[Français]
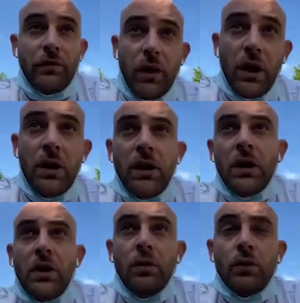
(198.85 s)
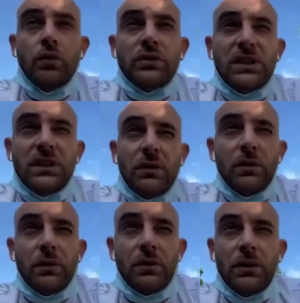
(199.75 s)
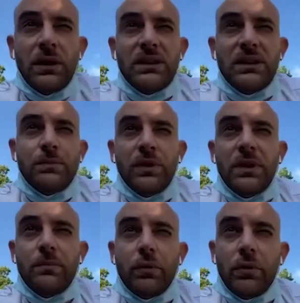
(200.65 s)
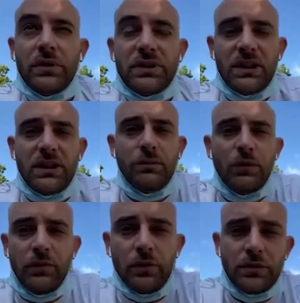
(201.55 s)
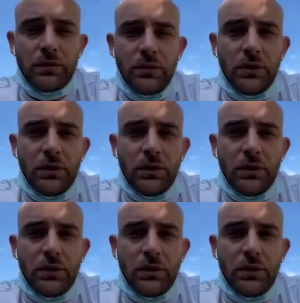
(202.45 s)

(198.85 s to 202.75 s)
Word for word: Enfin voilà, le tout c'est d'être disponible pour cette équipe de France.